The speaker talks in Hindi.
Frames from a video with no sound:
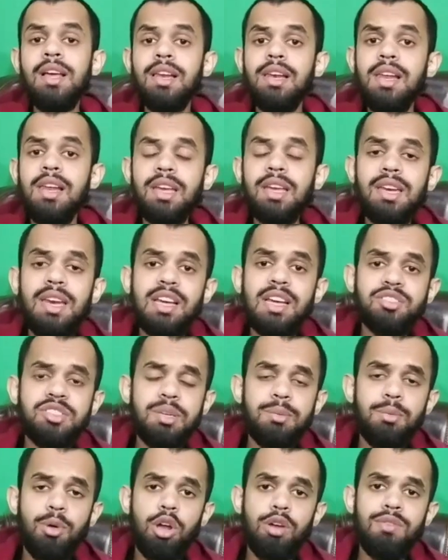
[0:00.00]
लेकिन ऐसे
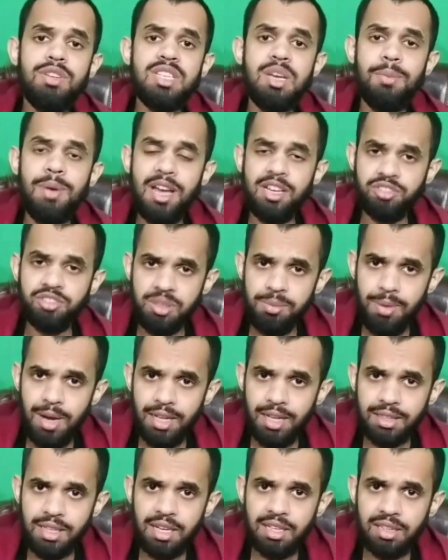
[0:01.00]
मौलवी जब ऐसी
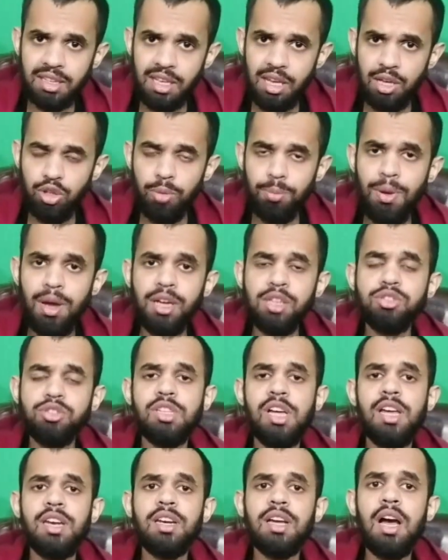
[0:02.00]
बात करते हैं तो
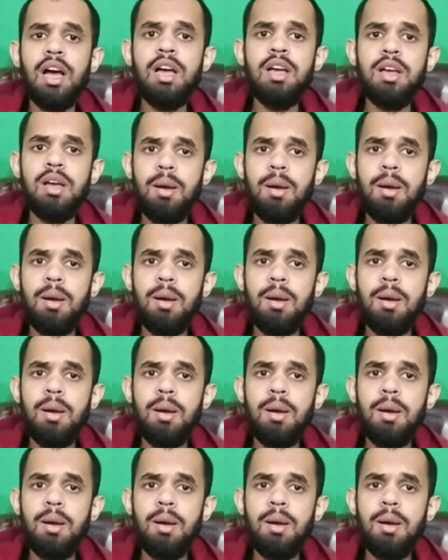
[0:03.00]
पाकिस्तान का